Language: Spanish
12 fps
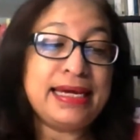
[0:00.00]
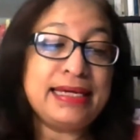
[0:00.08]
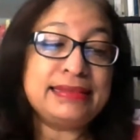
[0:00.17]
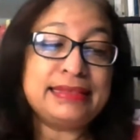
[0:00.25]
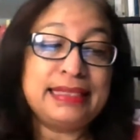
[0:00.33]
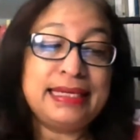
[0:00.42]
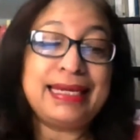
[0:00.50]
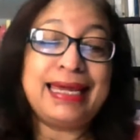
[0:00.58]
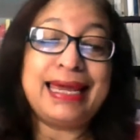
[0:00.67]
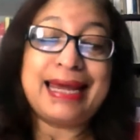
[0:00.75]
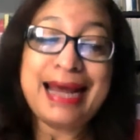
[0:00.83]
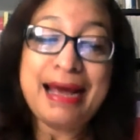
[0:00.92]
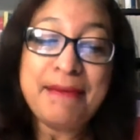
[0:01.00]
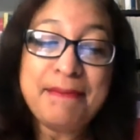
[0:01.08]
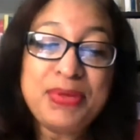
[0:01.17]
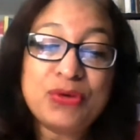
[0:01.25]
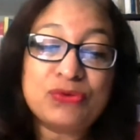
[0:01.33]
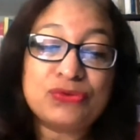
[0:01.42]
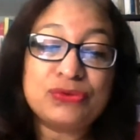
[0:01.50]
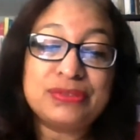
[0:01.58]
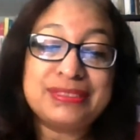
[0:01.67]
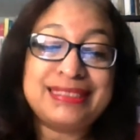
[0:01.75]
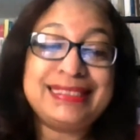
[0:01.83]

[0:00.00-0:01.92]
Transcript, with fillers: y es qué cambios